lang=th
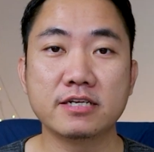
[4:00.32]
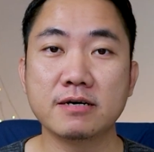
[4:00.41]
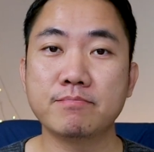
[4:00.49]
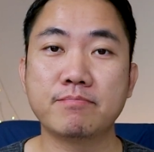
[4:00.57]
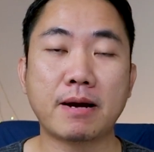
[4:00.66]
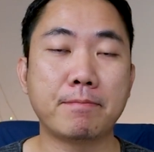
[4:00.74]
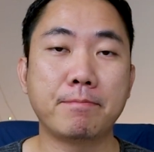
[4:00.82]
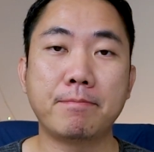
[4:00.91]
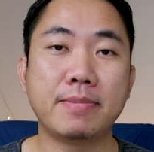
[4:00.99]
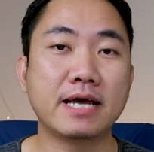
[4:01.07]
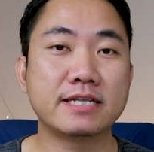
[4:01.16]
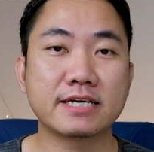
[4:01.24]
ริทึมปรับ
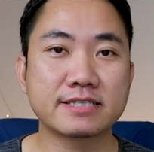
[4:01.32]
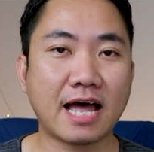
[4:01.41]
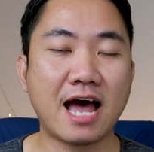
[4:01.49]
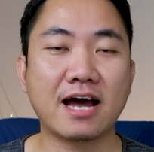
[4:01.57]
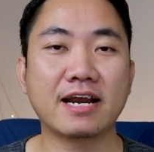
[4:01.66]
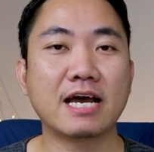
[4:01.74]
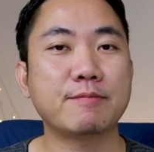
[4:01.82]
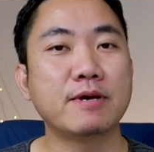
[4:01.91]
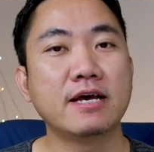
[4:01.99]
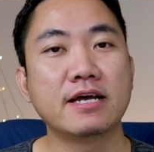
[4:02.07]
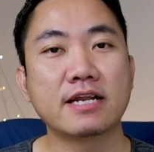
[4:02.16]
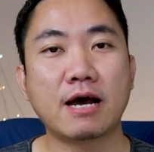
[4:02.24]
เปลี่ยนต่างๆนะครับ
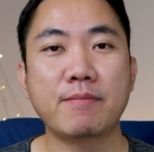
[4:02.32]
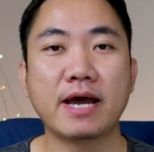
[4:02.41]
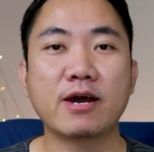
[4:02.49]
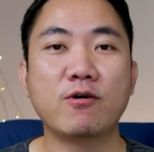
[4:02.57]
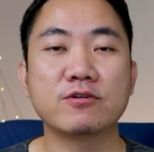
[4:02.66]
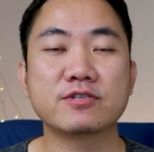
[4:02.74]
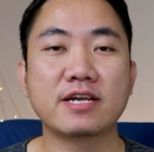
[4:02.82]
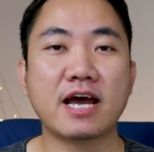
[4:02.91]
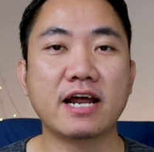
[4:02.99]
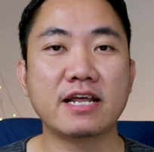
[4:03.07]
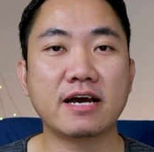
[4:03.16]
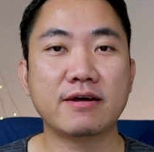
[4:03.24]
ทำให้โฆษ
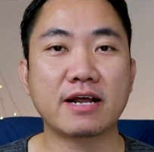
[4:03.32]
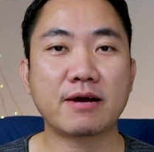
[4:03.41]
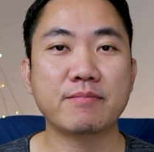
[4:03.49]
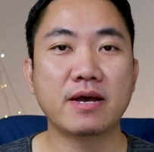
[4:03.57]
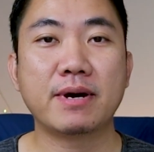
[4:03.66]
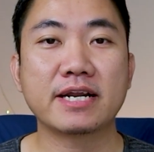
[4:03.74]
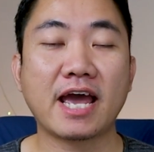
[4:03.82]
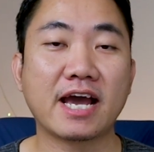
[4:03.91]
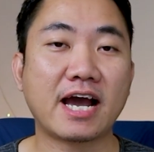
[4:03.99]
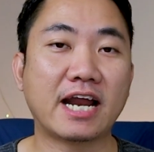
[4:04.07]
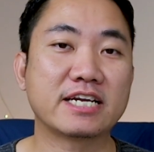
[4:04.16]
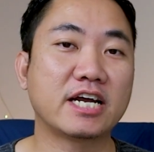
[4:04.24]
ณาเนี่ยนะครับมันแข่
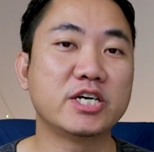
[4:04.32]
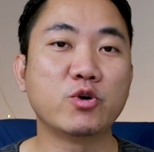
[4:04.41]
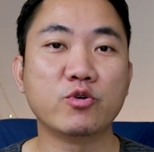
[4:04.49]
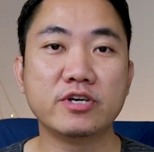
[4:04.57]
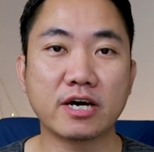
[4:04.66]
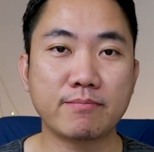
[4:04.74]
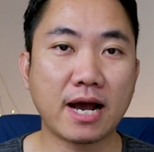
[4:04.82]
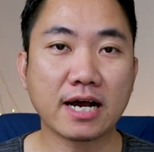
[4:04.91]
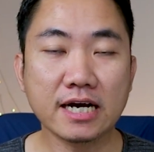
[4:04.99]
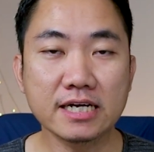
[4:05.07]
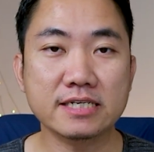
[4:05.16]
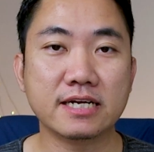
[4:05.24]
งขันกันดูดเดือดมาก
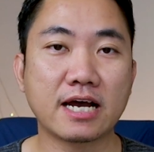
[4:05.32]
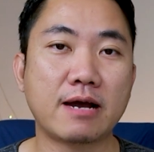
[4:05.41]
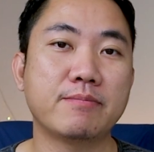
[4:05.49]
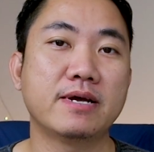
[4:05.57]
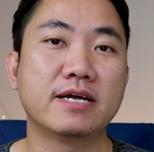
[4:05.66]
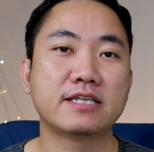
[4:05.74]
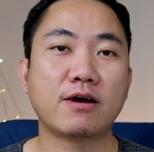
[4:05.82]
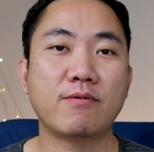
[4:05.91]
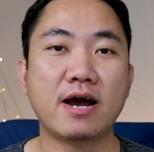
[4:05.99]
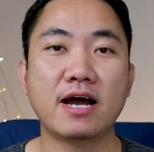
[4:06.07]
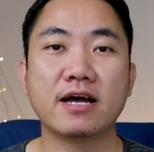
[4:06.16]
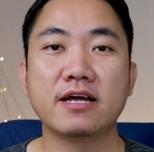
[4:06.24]
ขึ้นนะครับ แต่
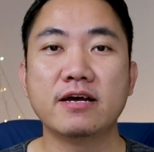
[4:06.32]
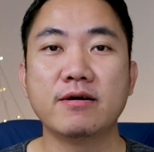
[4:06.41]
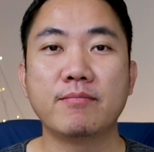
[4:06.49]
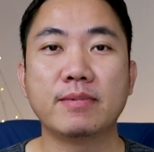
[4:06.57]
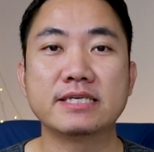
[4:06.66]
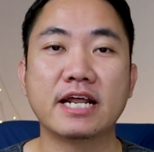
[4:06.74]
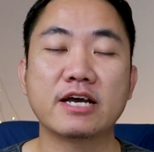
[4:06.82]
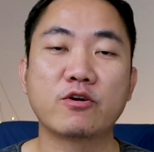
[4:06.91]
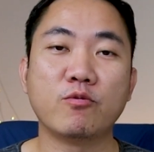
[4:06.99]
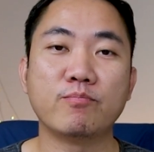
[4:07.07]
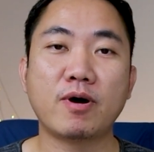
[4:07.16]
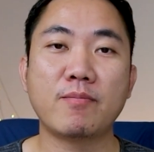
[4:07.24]
ว่ามันจะได้
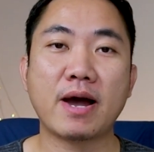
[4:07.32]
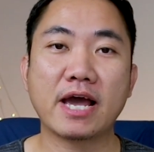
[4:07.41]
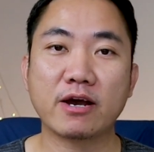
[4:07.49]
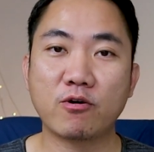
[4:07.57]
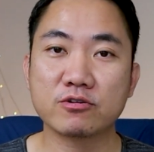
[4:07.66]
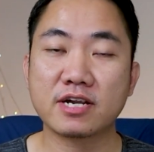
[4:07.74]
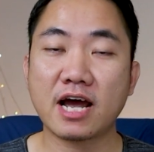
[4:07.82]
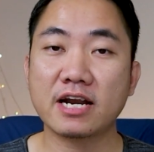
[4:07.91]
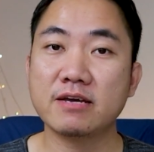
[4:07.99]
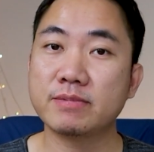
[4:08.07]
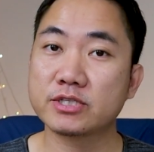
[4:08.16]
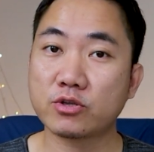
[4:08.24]
กลุ่มเป้าหมายโฆษณา
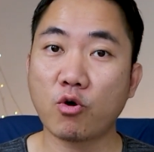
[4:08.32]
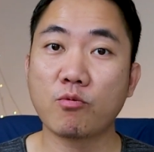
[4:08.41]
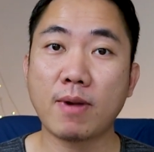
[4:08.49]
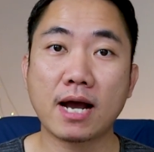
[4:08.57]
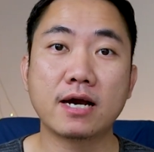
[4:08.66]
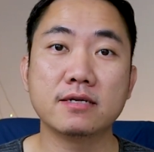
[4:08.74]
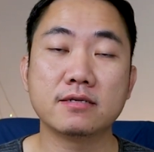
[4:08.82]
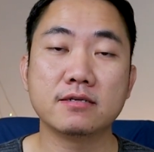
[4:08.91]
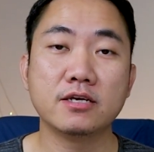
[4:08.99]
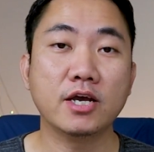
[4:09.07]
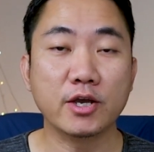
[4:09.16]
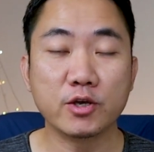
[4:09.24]
ที่มันตรงมากขึ้น
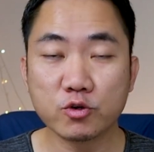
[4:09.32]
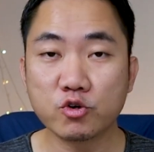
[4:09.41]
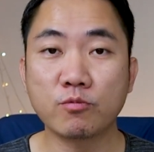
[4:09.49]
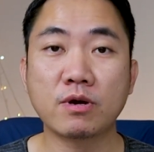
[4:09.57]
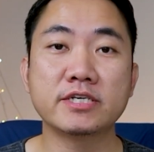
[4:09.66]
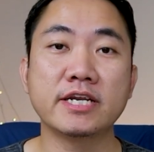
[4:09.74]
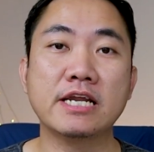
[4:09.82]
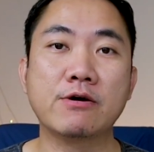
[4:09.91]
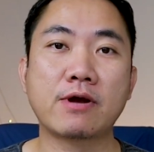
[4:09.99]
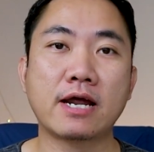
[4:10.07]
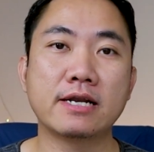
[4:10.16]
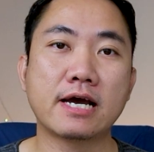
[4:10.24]
YouTube ก็เช่นเดี
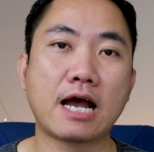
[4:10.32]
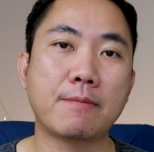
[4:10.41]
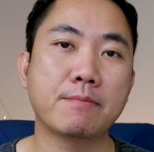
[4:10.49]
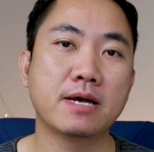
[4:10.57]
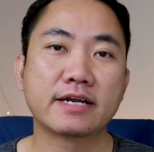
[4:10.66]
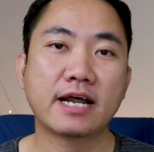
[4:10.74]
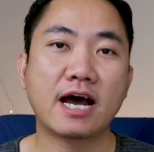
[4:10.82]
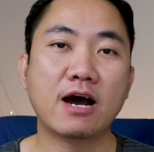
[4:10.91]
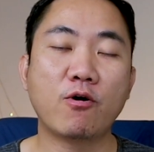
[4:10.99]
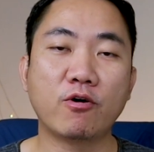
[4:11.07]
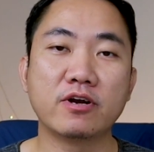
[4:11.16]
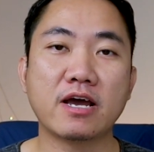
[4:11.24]
ยวกันนะครับ ถ้า
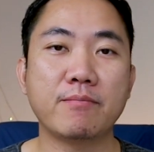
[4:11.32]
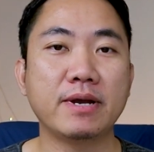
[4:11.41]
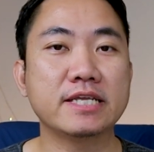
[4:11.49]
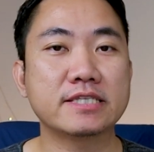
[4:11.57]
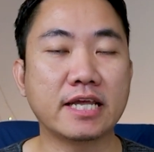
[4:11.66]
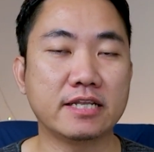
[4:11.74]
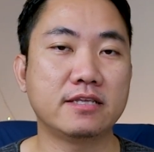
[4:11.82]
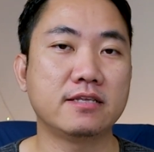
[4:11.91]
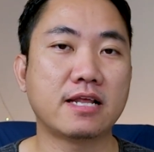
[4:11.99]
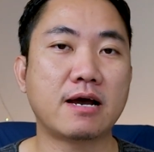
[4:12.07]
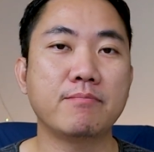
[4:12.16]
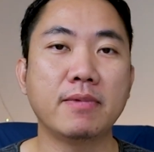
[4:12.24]
คนเนี่ยไม่ติด
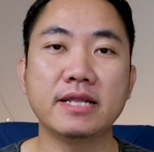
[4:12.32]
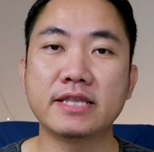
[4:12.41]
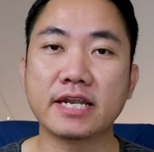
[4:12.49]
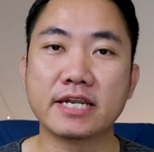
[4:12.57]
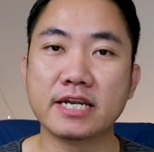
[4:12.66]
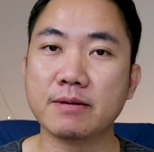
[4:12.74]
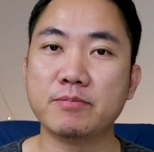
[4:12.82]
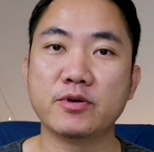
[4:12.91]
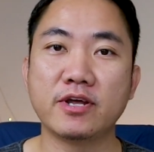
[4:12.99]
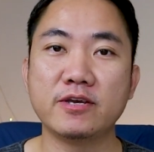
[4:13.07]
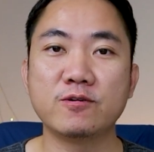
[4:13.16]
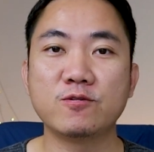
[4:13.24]
นะครับ ไม่ติดหนึบอ
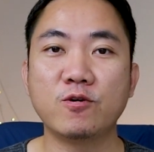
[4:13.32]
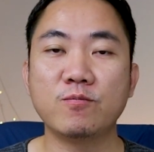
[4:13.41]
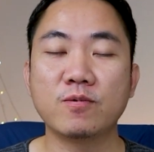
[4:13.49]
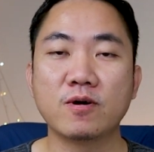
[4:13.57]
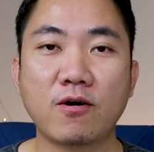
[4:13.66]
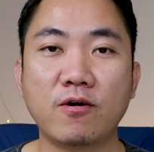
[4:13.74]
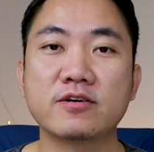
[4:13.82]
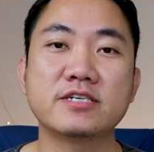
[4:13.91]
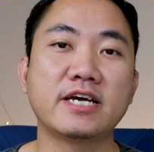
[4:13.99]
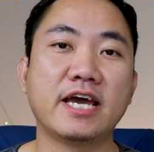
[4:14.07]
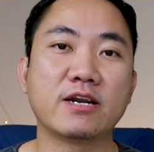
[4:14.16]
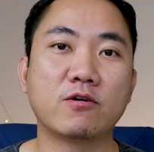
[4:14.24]
ยู่ใน YouTube คน
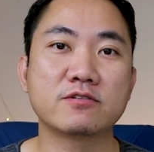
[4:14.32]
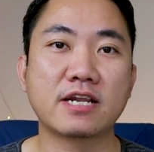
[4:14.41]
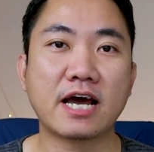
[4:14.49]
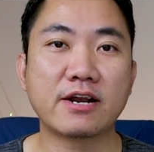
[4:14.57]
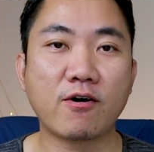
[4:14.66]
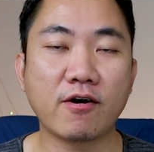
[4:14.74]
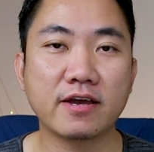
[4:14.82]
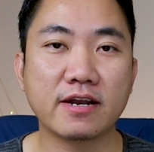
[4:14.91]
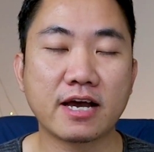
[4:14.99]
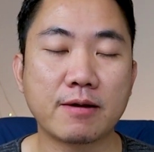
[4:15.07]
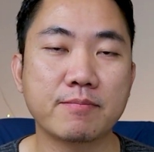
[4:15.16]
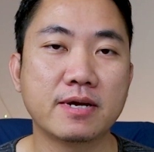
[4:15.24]
ก็จะเห็นโฆษณาน้อย
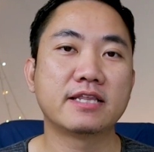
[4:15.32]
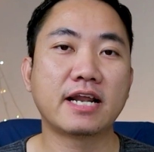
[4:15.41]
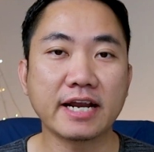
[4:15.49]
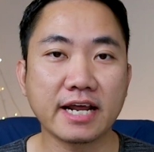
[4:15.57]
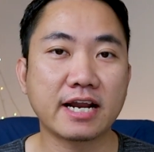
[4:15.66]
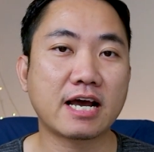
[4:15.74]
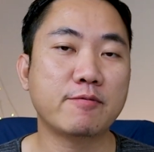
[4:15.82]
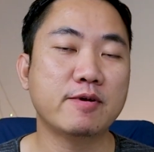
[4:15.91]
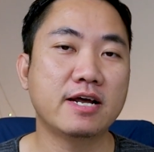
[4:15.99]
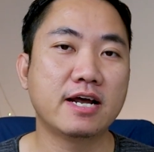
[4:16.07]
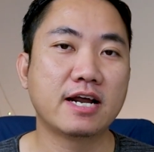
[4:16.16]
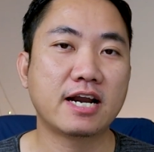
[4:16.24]
นะครับ ดังนั้นเนี่ยนะครับ
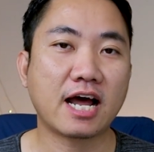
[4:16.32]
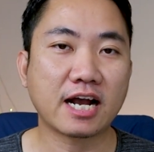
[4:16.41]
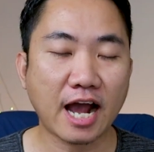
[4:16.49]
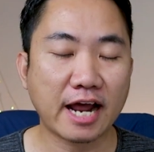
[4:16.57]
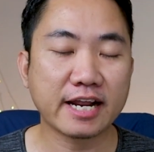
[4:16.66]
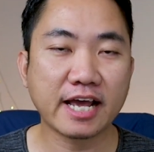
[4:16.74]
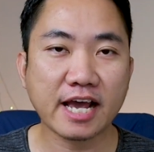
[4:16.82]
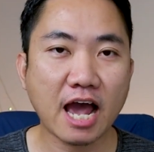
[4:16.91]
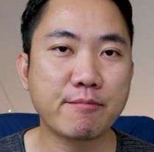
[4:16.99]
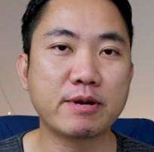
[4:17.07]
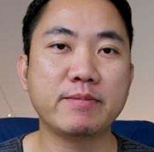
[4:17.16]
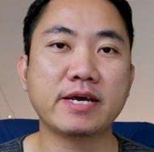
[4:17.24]
หลักการ
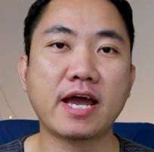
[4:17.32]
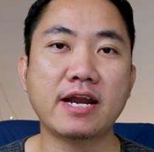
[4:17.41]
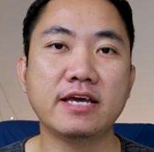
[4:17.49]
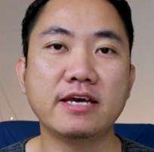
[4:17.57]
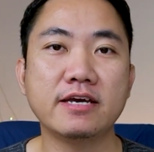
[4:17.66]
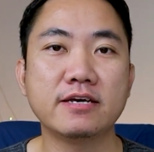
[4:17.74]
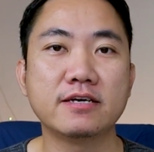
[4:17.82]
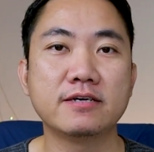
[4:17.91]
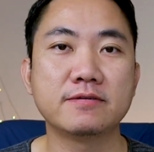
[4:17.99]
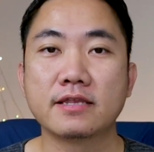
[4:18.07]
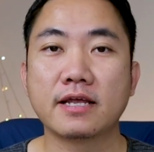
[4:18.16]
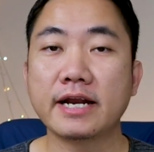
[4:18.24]
ง่ายๆมันมีแค่นี้
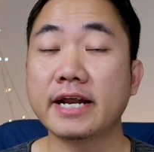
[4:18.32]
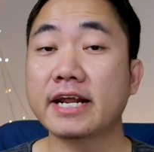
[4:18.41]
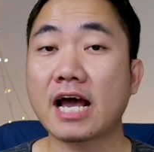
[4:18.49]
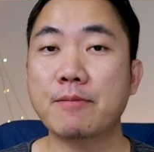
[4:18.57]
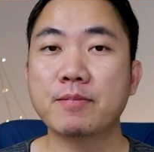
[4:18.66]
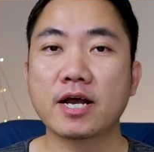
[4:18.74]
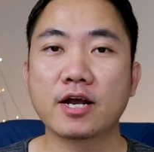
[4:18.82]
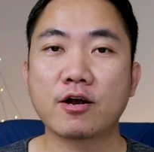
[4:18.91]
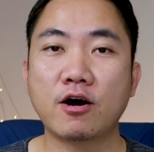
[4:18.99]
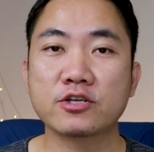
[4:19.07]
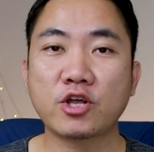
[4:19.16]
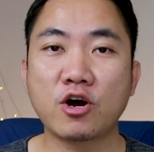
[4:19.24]
ดังนั้นเนี่ยนะครับ
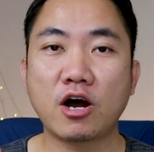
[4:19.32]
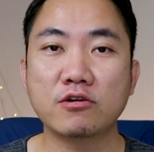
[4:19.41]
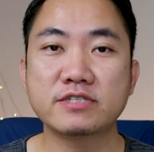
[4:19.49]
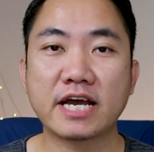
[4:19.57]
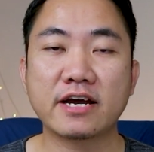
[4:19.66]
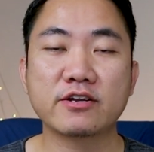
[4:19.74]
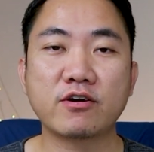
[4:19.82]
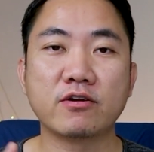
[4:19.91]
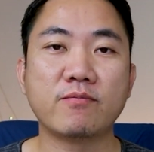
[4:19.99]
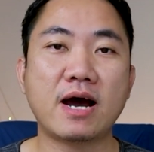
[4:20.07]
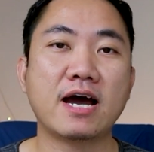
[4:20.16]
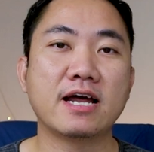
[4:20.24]
ก็ต้องเข้าใจกันก่
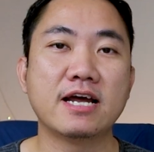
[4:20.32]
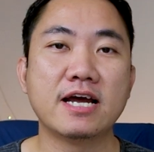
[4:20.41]
อนว่า